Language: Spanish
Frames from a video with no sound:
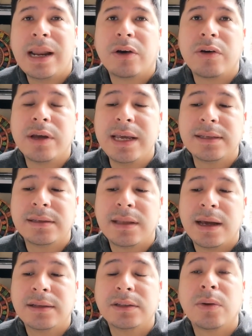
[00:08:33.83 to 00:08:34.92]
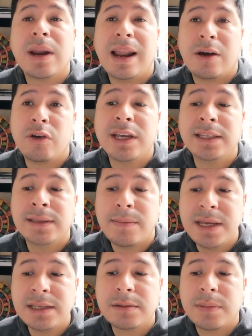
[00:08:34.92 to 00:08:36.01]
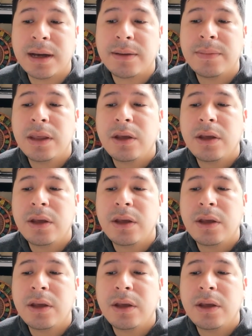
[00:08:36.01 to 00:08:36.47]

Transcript: la conquista, sobre la conquista misma,